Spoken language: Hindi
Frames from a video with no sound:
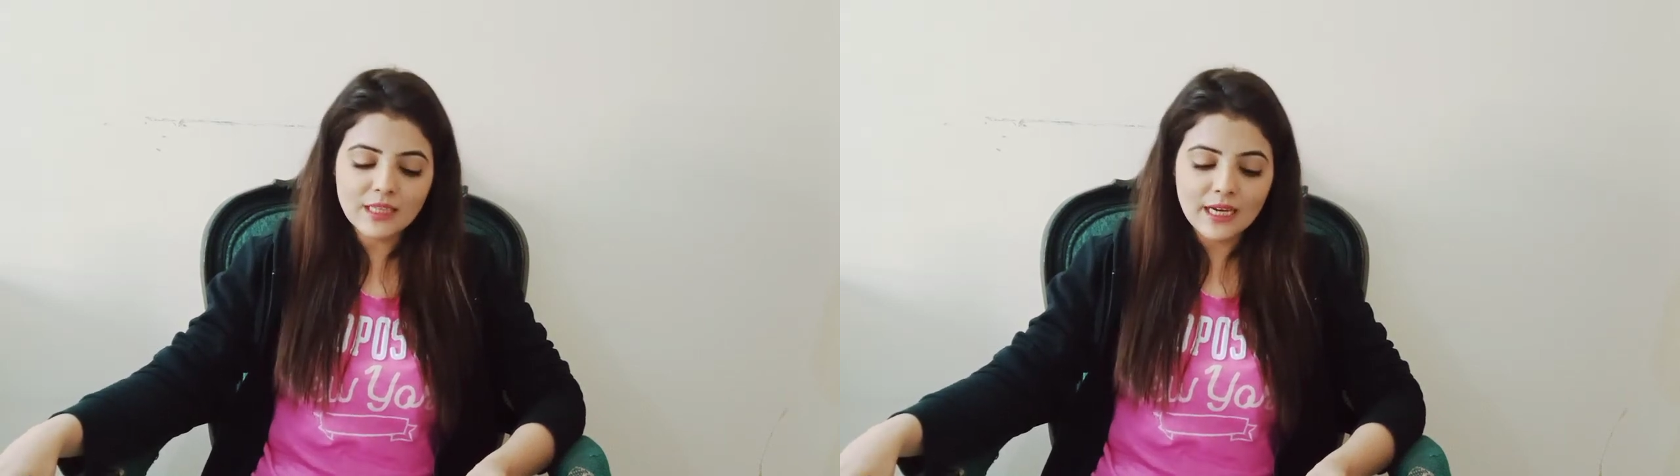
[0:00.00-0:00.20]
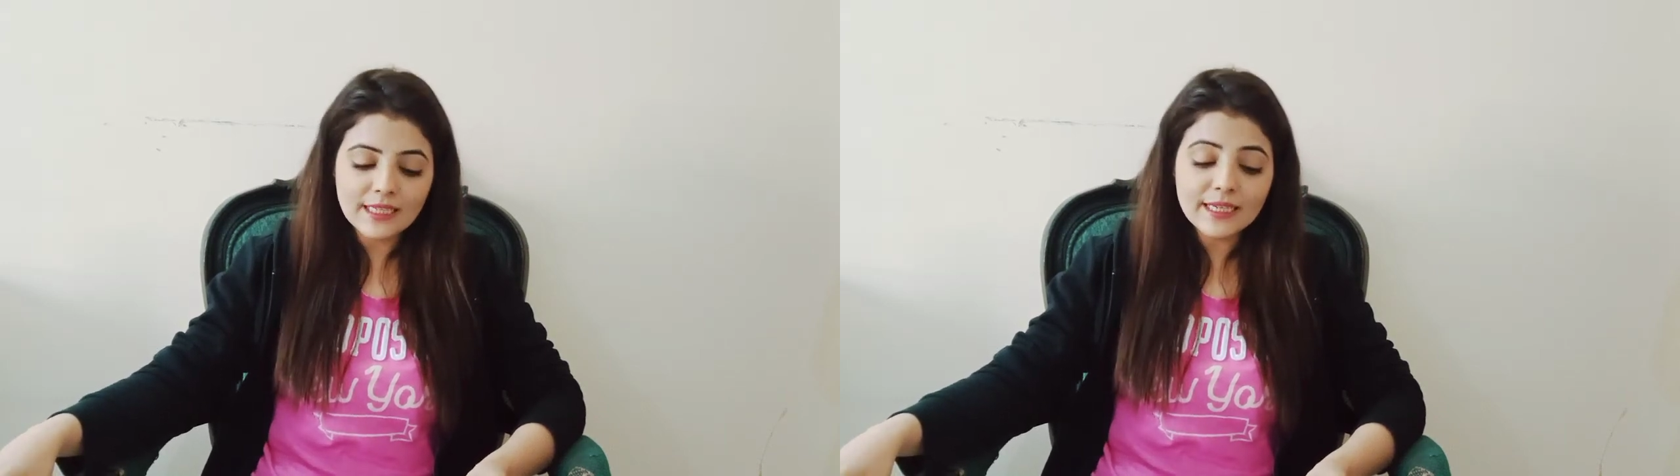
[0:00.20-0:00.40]

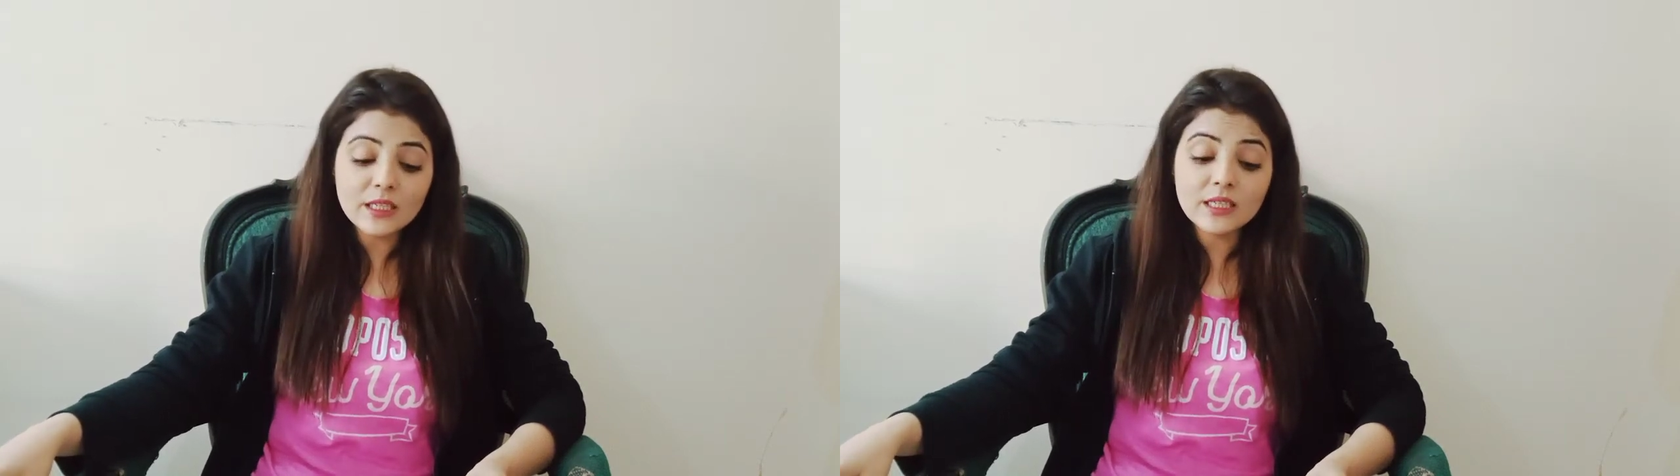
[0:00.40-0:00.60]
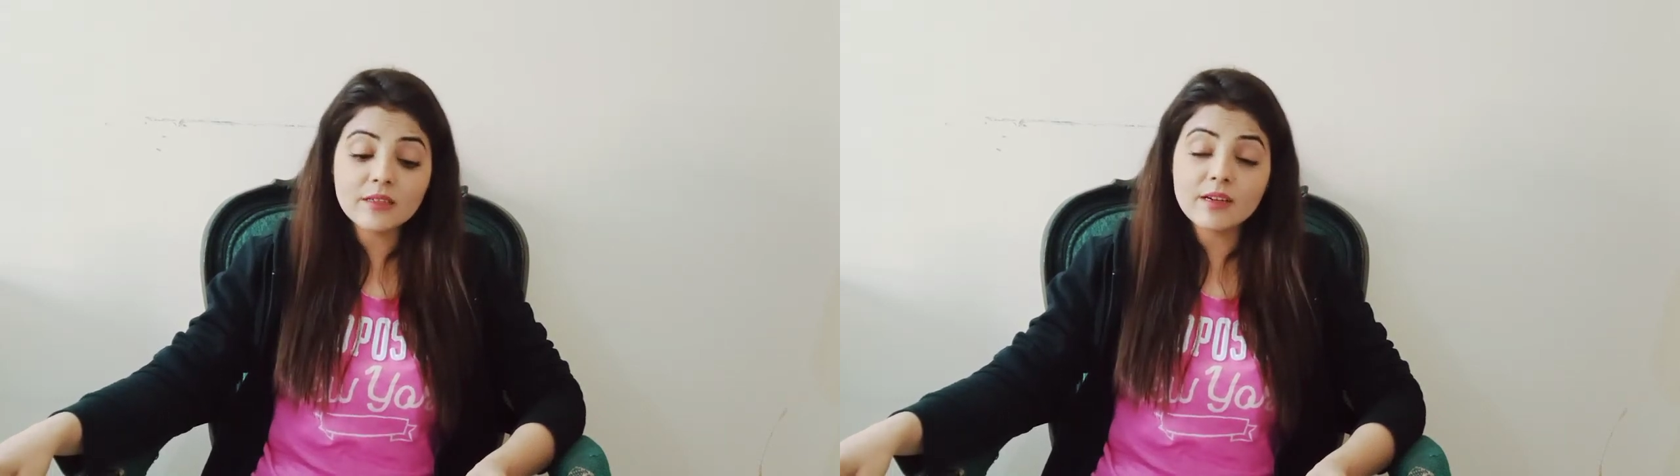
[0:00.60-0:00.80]

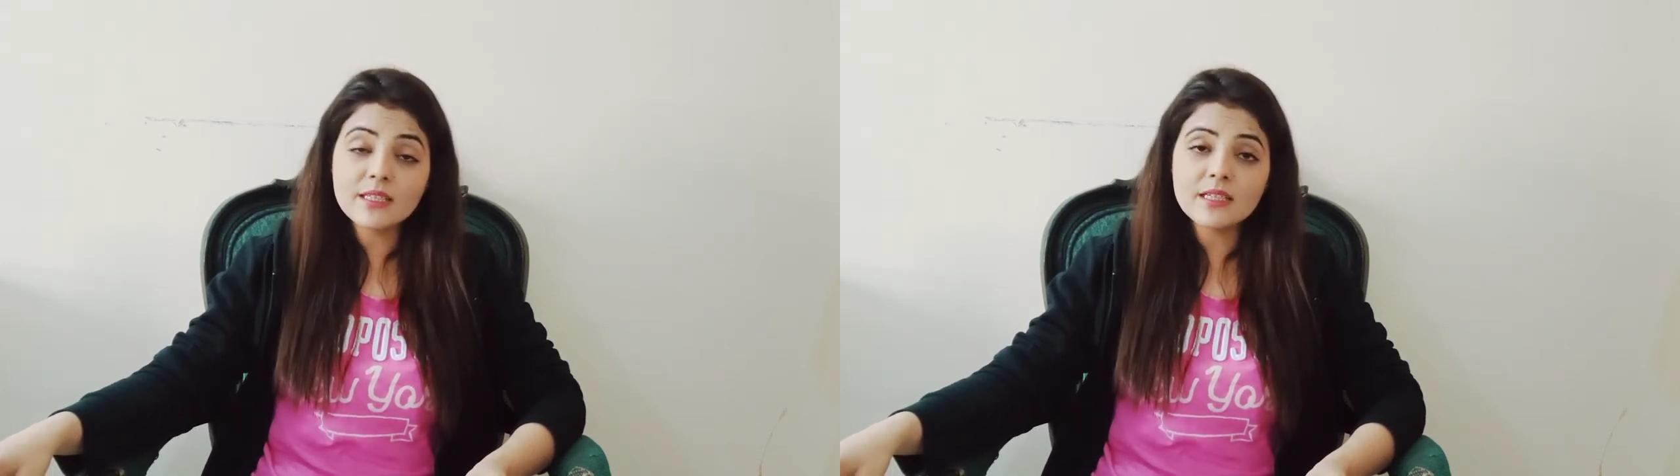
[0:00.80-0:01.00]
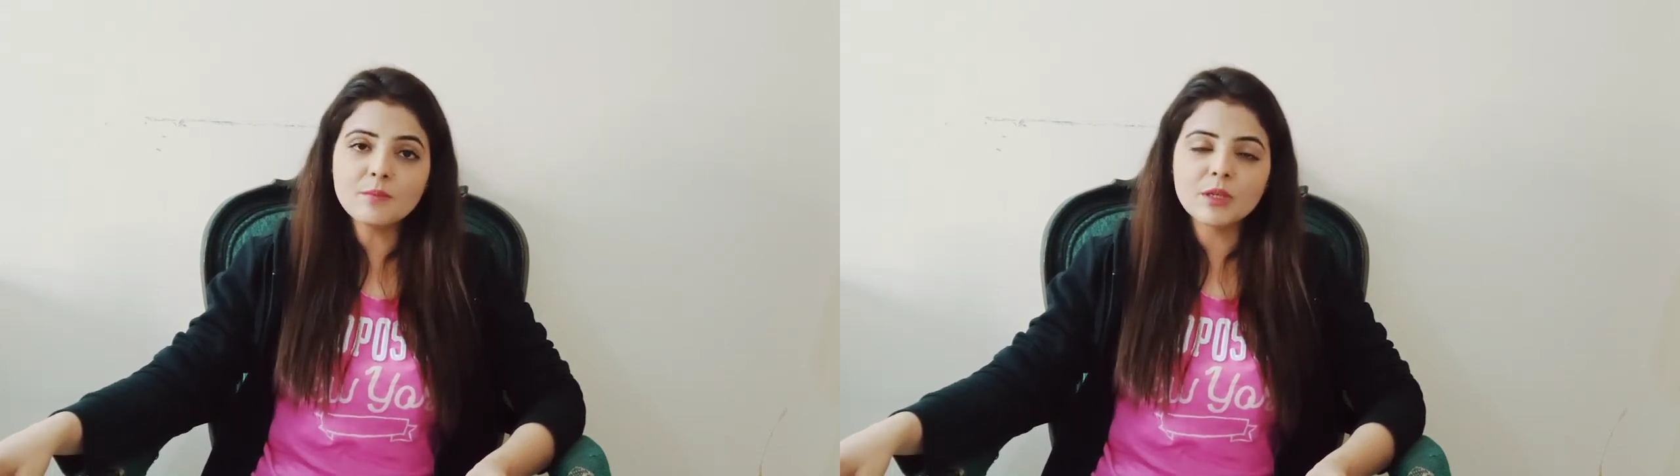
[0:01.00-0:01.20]
तारिक
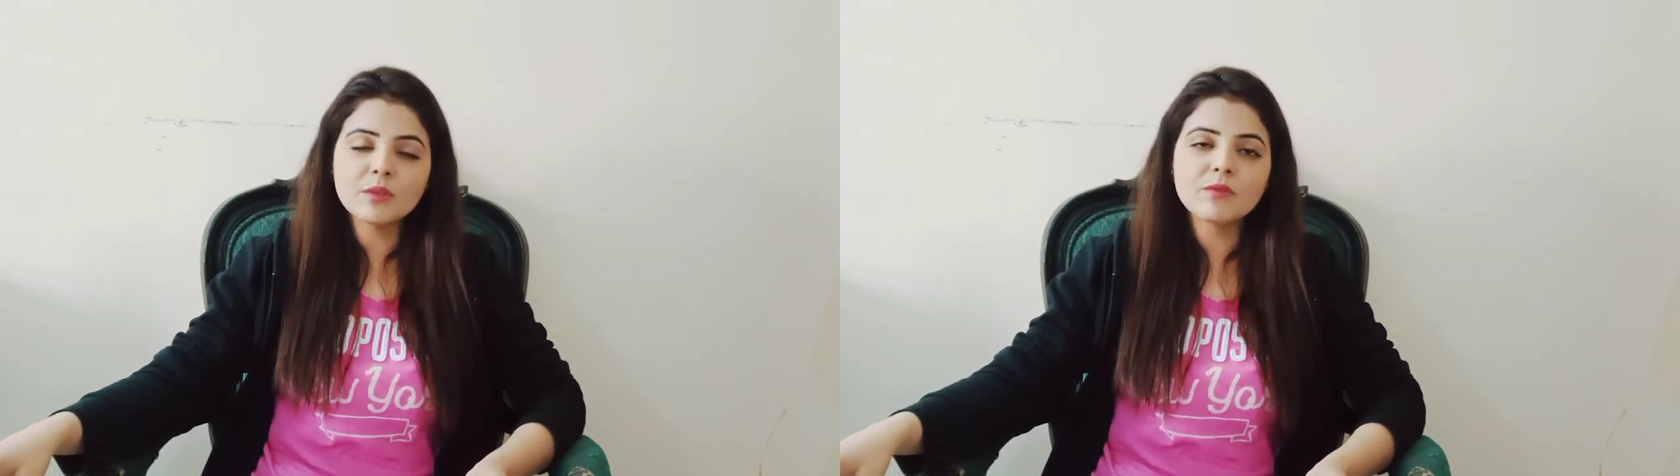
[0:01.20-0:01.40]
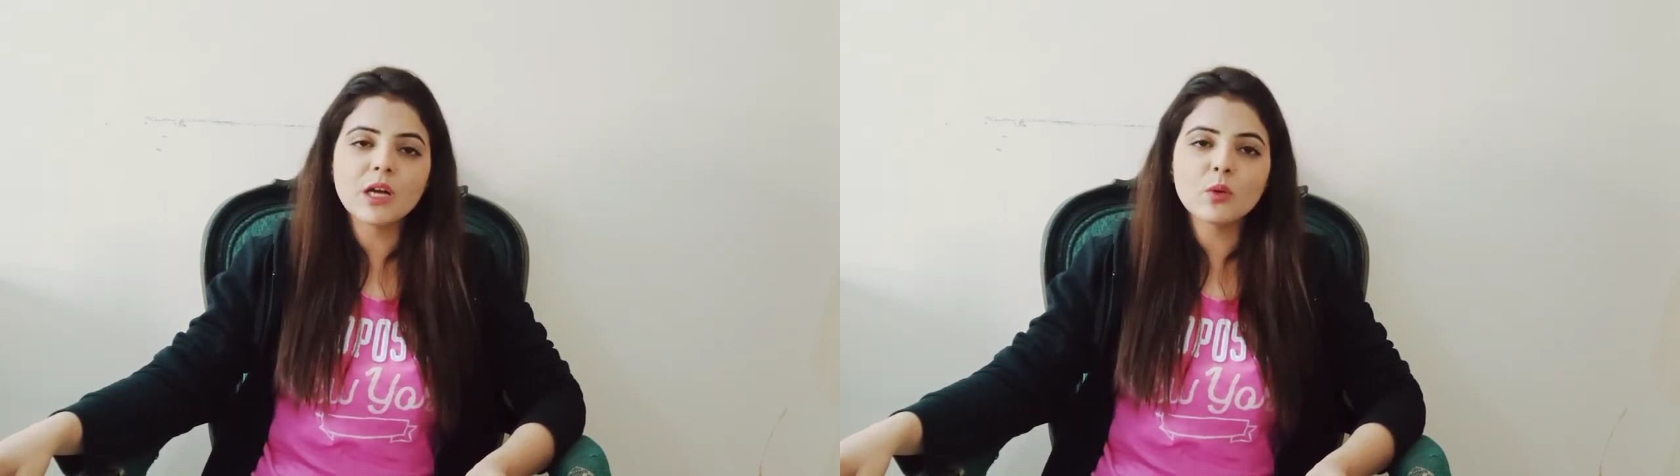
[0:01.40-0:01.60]
रेजिडेंट
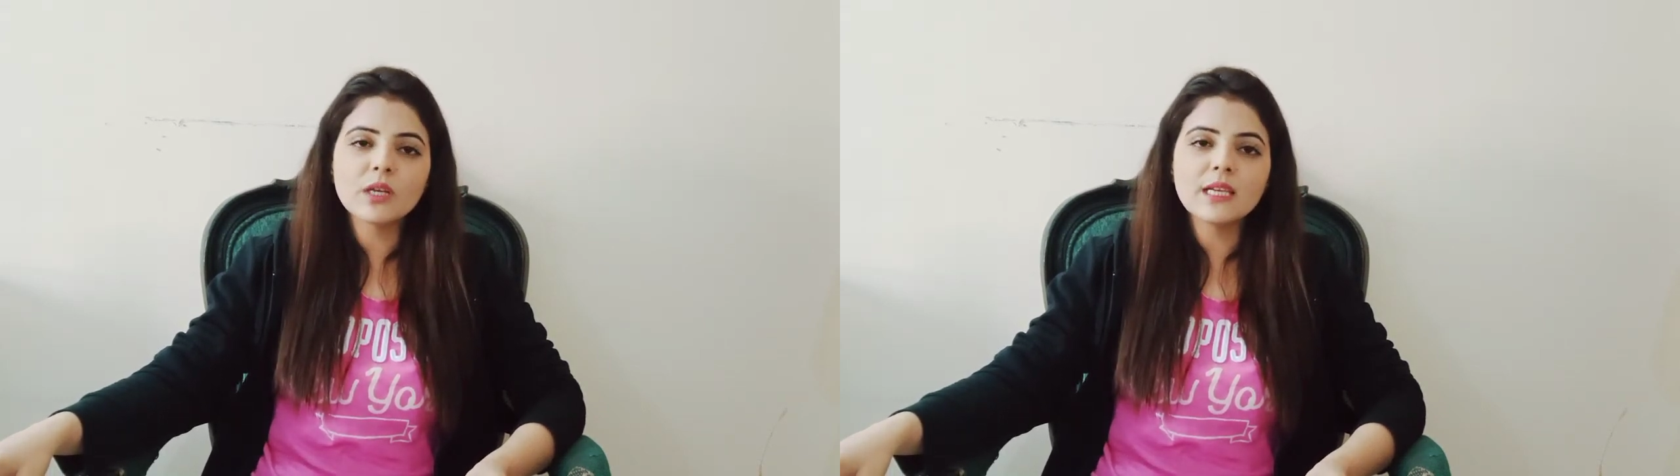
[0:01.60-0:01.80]
परमिट वालों